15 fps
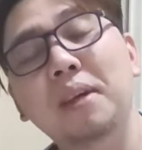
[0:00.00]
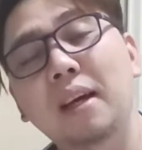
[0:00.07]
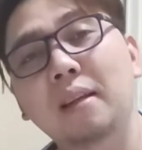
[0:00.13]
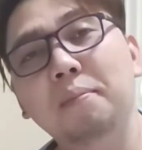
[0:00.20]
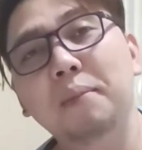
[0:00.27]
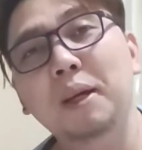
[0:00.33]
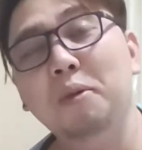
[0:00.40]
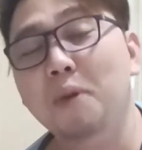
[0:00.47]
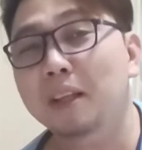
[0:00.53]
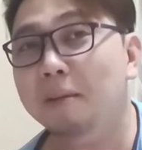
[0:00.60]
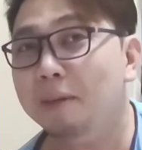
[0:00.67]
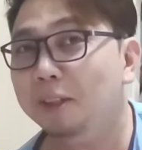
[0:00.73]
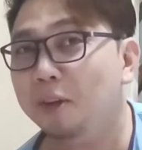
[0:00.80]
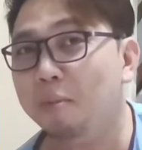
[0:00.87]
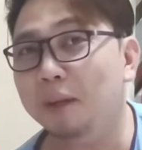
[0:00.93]
po yan. Pero wag
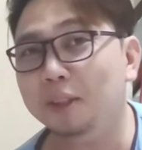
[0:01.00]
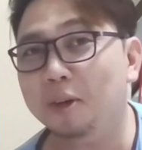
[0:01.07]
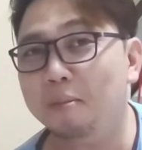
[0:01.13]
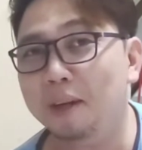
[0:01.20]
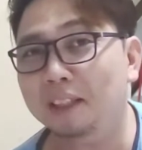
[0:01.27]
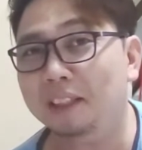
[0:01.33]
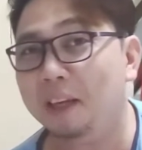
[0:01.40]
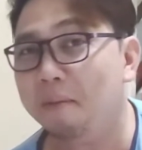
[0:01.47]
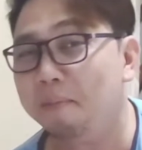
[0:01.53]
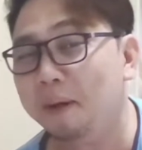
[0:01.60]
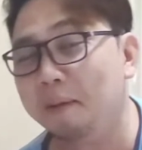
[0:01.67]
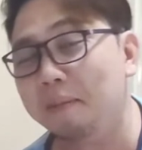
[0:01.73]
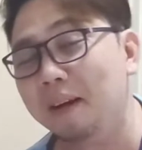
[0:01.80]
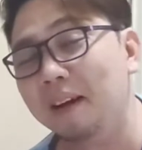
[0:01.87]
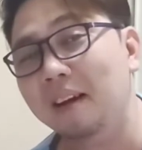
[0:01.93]
naman sobra-sobra.
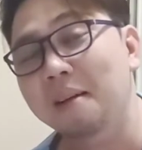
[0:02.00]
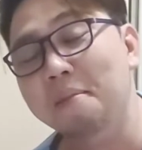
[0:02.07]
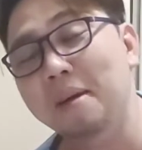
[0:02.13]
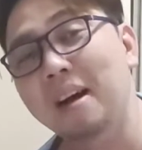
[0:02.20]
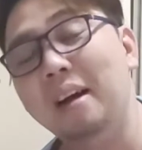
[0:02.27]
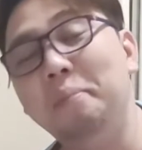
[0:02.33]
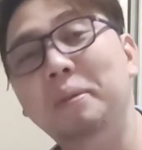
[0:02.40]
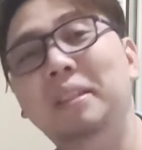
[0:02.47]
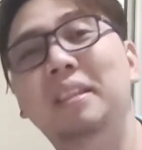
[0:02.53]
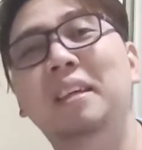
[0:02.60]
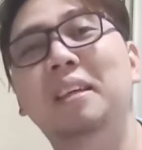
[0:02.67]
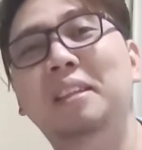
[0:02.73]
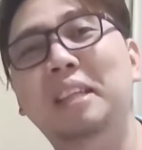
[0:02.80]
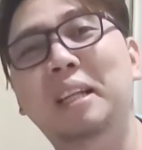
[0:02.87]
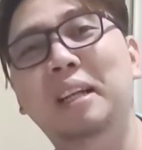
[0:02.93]
Siyempre, ma, mga
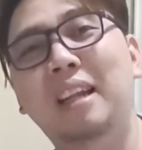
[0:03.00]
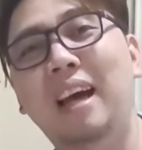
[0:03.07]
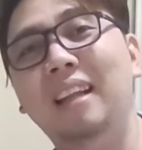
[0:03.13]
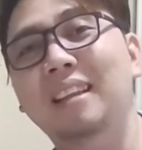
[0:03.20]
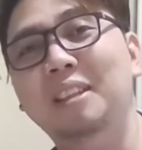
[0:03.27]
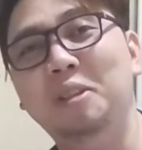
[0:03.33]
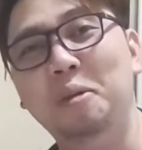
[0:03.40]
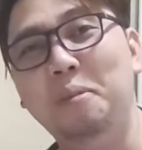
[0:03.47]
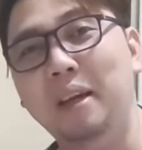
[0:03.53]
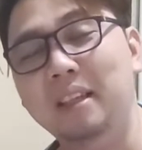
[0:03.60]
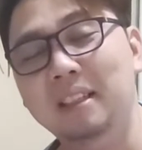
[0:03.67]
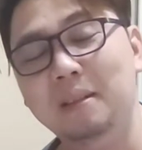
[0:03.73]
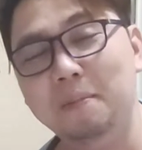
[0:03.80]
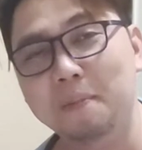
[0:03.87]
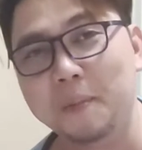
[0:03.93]
kapisngi, hindi, lahat na sobra
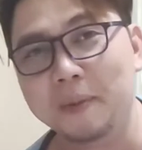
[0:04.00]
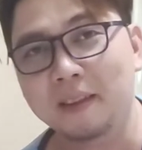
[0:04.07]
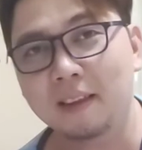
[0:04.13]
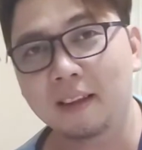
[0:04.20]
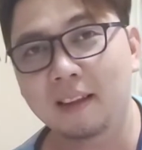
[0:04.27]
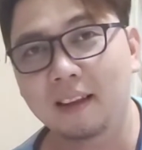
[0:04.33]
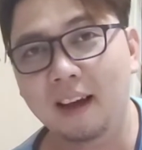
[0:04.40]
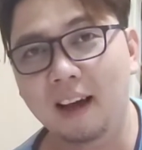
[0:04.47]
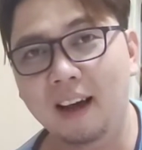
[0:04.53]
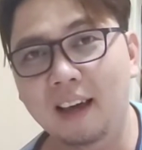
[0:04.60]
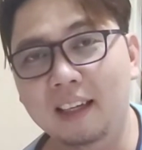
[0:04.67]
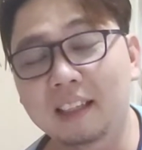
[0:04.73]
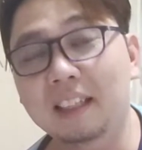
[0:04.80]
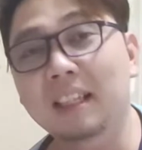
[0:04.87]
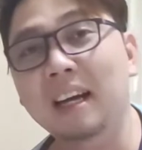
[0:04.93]
is
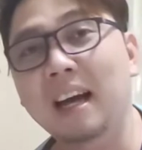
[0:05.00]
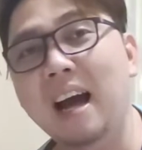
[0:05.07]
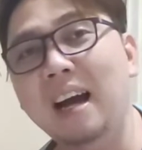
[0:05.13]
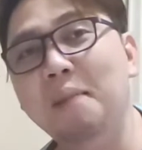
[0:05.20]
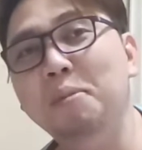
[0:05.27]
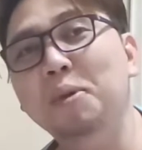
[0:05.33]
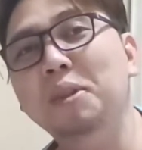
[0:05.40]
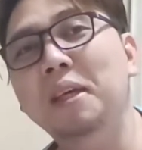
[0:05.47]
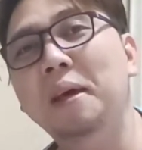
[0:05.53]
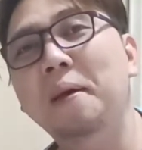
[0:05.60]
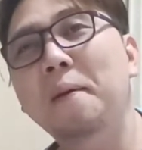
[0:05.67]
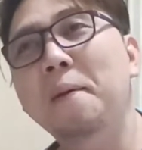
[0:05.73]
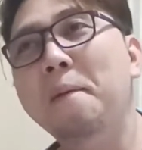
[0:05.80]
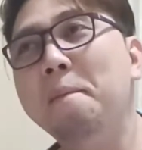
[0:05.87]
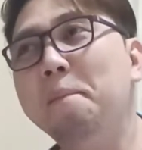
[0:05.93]
uh, hindi
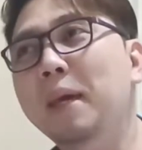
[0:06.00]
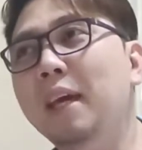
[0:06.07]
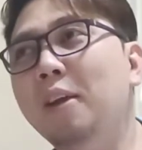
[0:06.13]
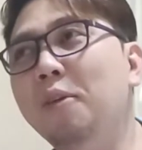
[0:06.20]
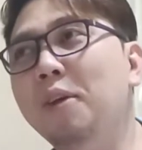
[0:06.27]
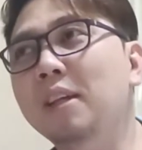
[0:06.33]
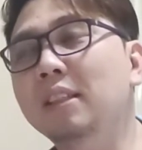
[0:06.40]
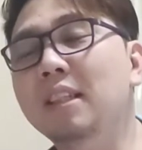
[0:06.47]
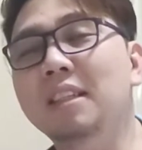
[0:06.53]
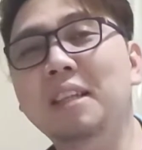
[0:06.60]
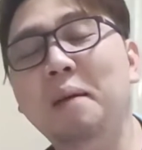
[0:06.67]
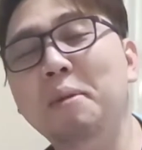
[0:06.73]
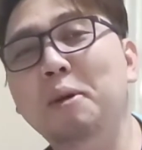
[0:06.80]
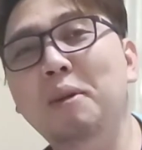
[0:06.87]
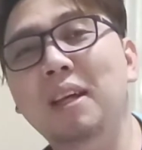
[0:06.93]
nakakabuti. Pero ang
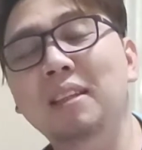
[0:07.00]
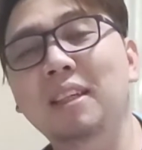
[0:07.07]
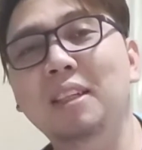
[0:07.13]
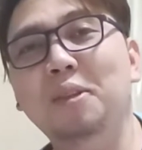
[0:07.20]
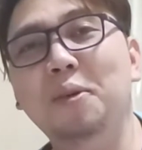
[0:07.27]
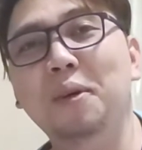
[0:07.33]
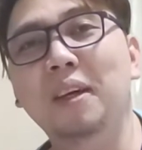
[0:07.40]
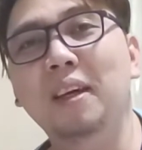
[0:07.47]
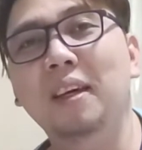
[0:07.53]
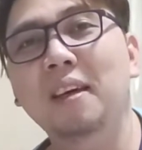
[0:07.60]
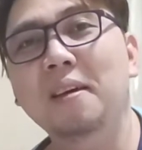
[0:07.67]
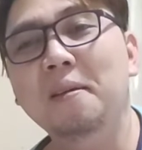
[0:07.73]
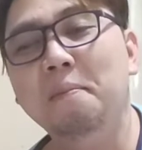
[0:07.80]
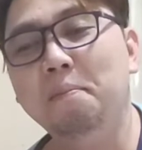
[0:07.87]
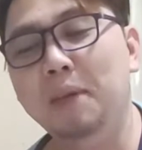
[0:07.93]
sinasabi ko lang dito,
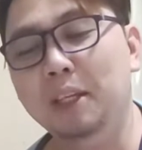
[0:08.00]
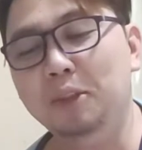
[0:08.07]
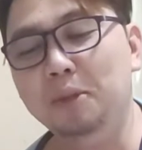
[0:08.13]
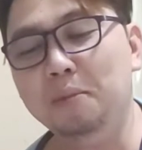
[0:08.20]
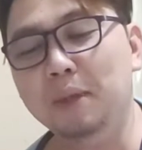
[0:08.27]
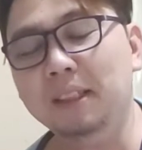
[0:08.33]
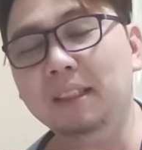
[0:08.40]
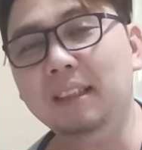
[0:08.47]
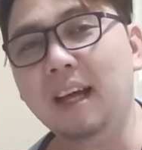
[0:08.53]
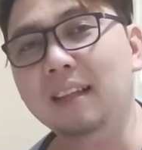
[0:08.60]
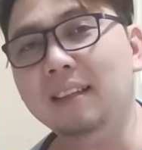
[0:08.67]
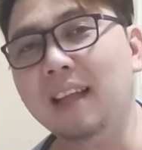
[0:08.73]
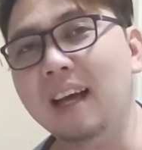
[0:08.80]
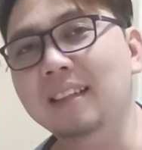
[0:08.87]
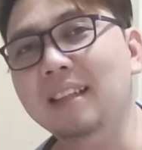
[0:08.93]
eh, medyo mas
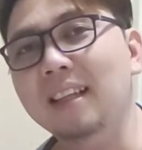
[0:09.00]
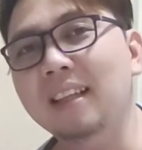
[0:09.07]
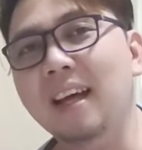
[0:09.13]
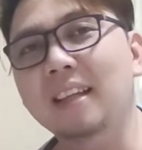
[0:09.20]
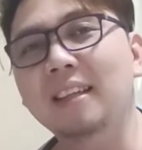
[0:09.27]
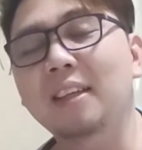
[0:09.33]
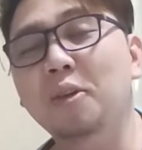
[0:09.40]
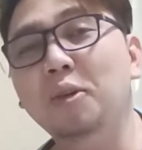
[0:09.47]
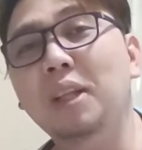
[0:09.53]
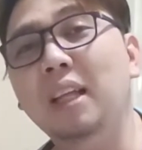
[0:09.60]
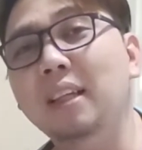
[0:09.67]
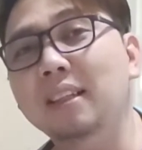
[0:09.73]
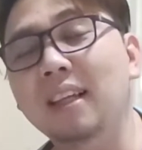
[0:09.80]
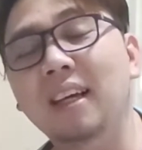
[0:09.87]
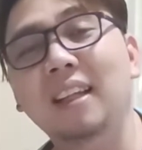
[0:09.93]
tataasan natin o
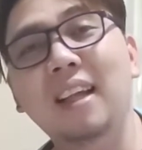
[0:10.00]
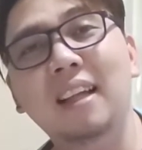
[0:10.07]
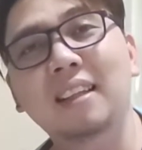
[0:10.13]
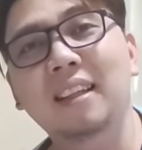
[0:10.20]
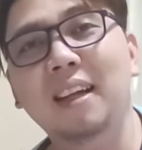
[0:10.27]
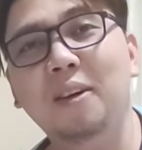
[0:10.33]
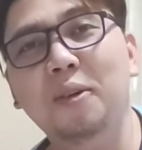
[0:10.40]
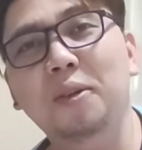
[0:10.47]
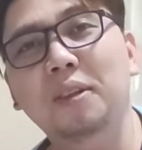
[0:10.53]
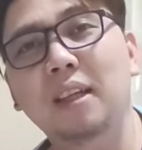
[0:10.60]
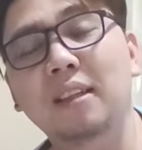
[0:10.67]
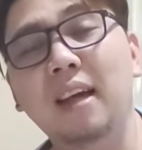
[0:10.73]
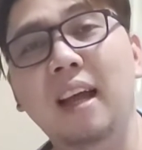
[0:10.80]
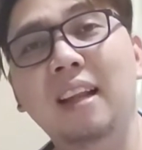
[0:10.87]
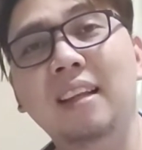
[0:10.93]
dadagdagan natin ng
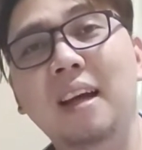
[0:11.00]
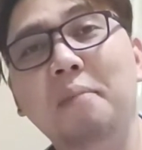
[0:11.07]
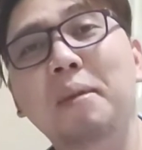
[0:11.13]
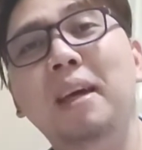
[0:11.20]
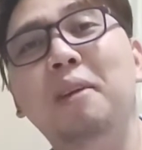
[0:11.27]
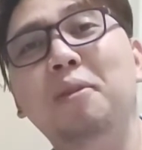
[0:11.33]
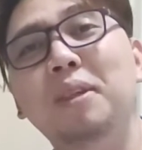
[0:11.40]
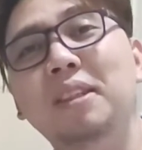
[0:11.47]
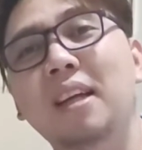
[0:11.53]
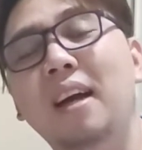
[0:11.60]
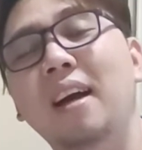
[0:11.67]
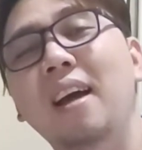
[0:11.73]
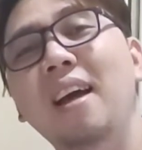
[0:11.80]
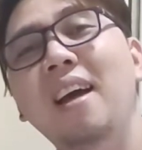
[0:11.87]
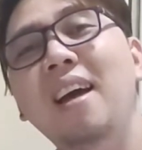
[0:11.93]
konti dahil nga meron na
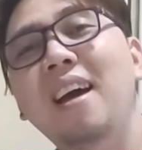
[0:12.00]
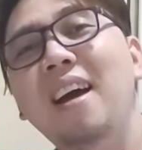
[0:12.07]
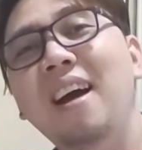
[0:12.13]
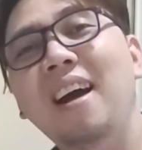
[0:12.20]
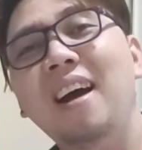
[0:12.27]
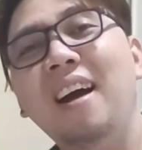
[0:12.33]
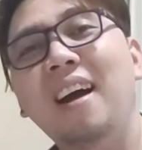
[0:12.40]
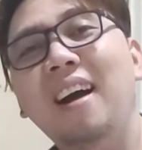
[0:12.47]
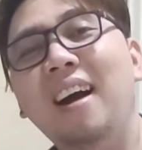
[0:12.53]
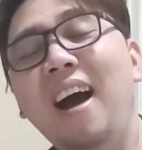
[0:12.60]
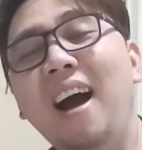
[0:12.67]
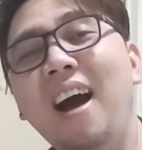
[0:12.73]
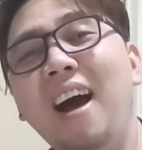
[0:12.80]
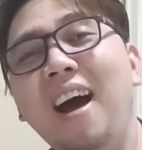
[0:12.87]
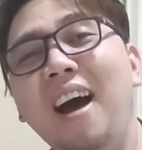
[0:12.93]
siyang
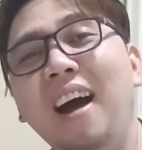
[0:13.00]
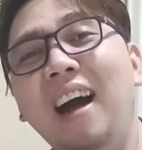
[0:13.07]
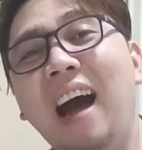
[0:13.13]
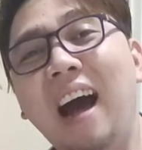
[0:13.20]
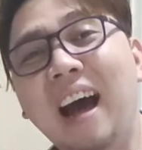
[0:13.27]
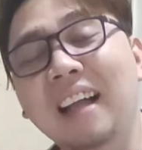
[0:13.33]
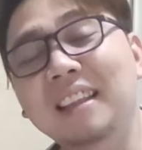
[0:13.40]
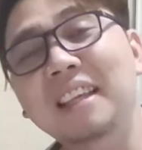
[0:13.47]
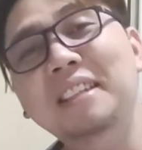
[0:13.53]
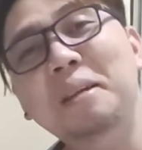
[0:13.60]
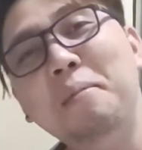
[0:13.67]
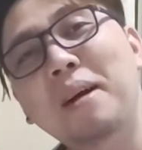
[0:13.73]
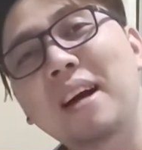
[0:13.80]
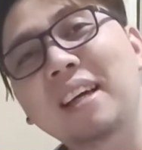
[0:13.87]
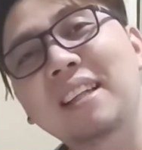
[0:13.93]
uh, kahati
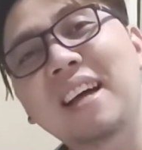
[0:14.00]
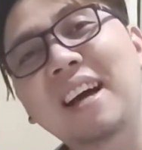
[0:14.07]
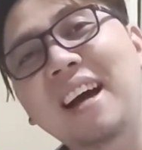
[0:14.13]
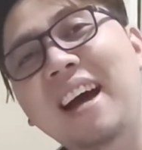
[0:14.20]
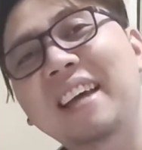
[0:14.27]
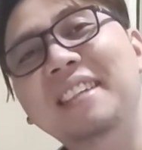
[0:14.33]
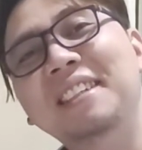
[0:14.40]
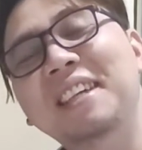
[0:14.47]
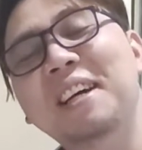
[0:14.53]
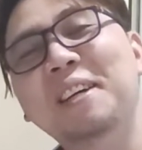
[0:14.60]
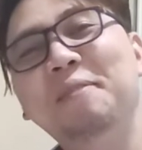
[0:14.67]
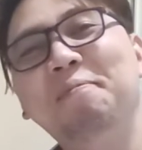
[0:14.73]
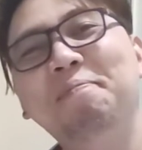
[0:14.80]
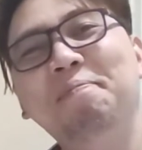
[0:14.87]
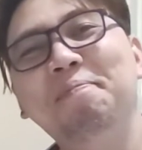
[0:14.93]
sa mga kinakain niya.